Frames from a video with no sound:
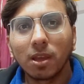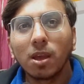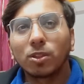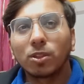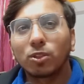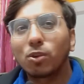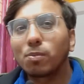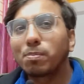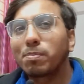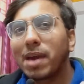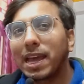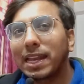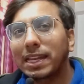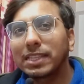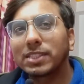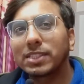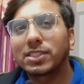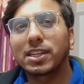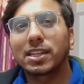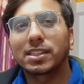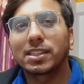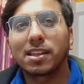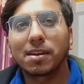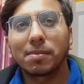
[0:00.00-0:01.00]
तो मैंने नहीं
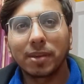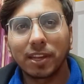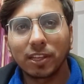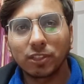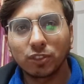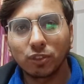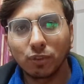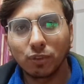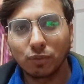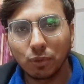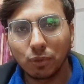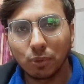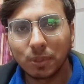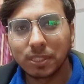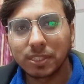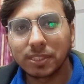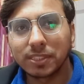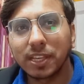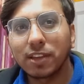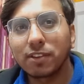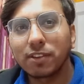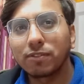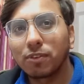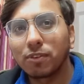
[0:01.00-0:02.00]
चाहता मेरे जो व्यूअर्स
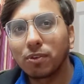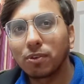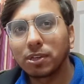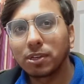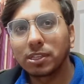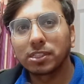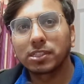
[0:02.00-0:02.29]
हैं वो इस